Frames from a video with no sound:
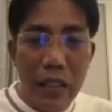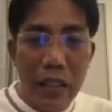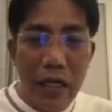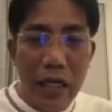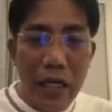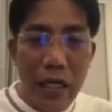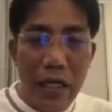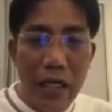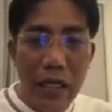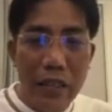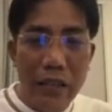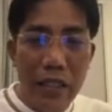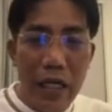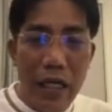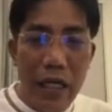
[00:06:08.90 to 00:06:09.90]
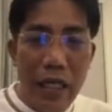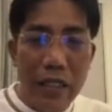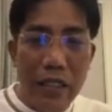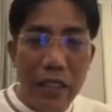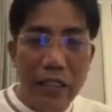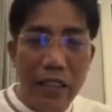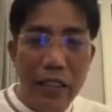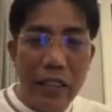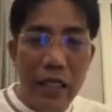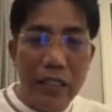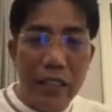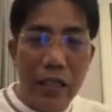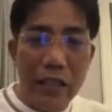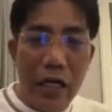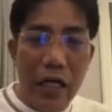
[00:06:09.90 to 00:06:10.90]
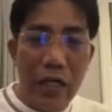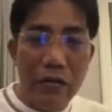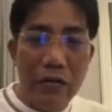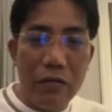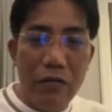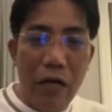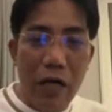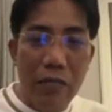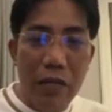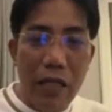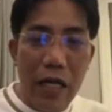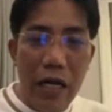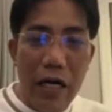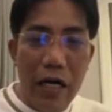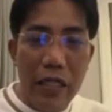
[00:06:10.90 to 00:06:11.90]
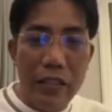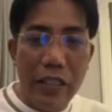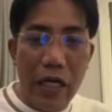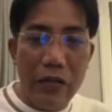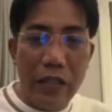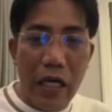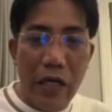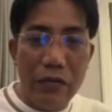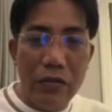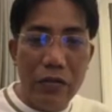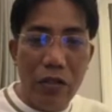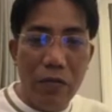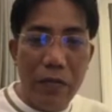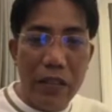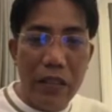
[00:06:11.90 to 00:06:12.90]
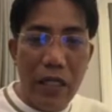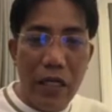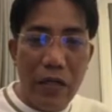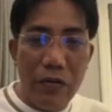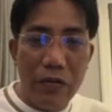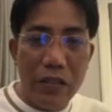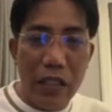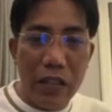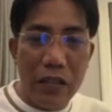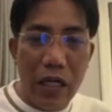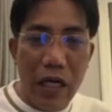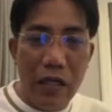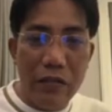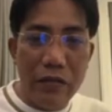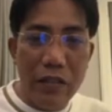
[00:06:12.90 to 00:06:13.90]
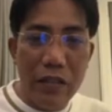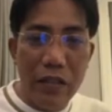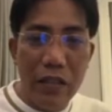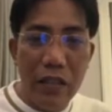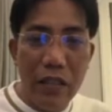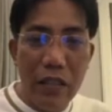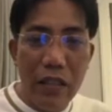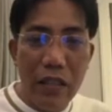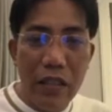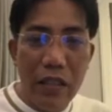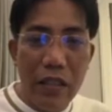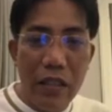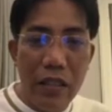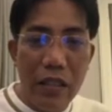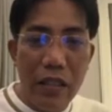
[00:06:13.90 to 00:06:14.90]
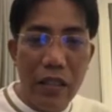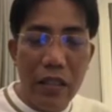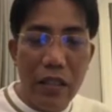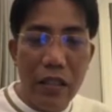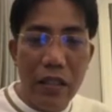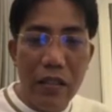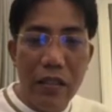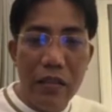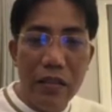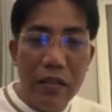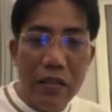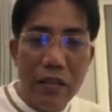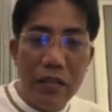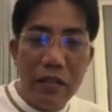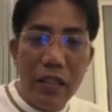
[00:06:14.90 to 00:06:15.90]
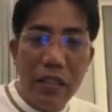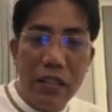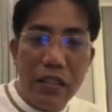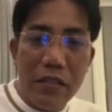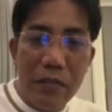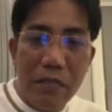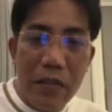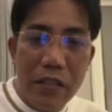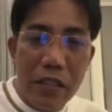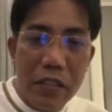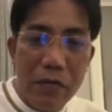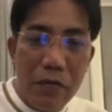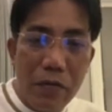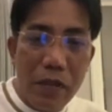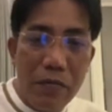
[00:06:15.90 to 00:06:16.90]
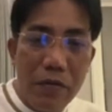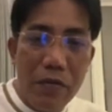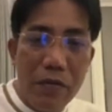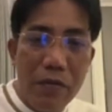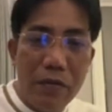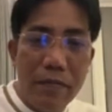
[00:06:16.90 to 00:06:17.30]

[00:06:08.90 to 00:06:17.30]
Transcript: Uh, Jelen Casida, shout out. Kwam Ler, shout out. Joban De La Cruz, shout out. Uh, this message for review.